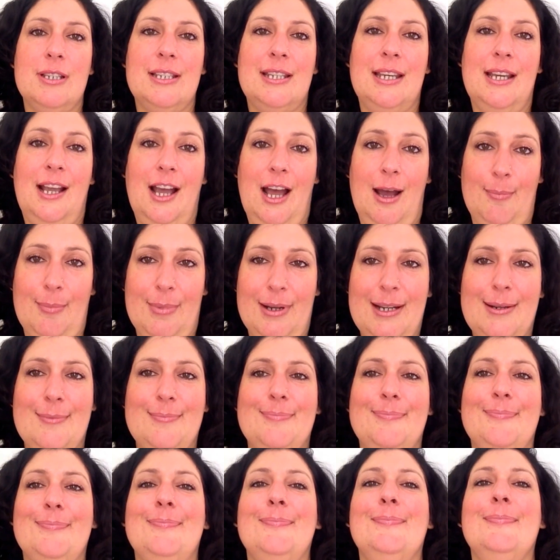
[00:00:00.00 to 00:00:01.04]
ce qui est quand
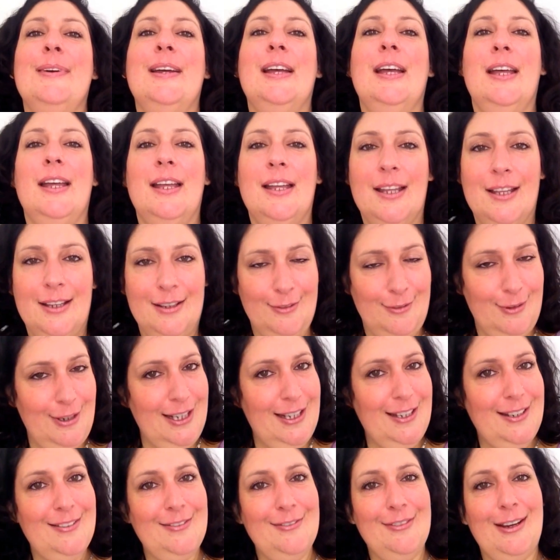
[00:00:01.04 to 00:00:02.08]
même.
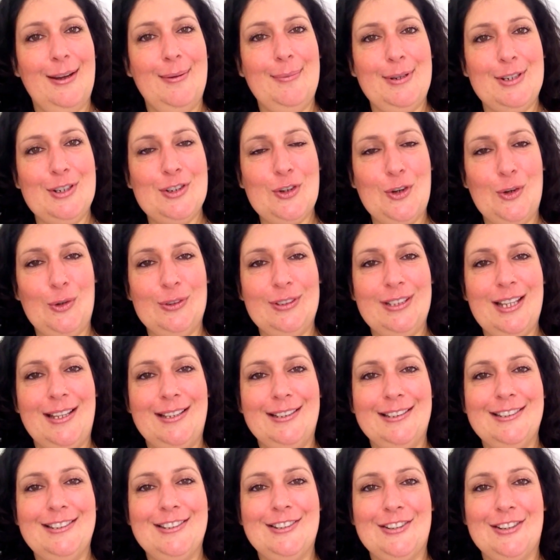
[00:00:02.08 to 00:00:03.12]
Ouais, vraiment, je suis
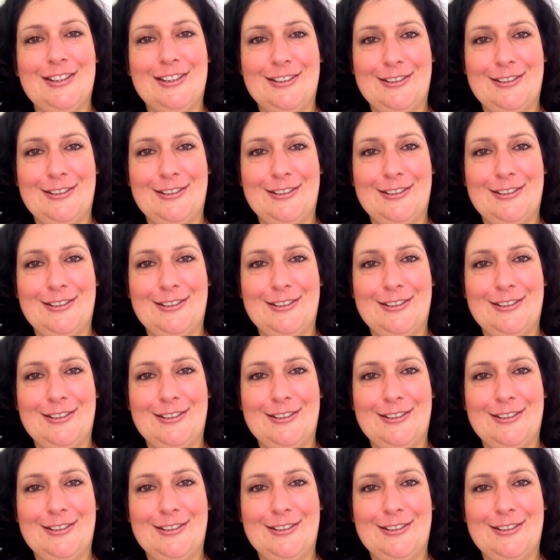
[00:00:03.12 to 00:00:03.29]
contente.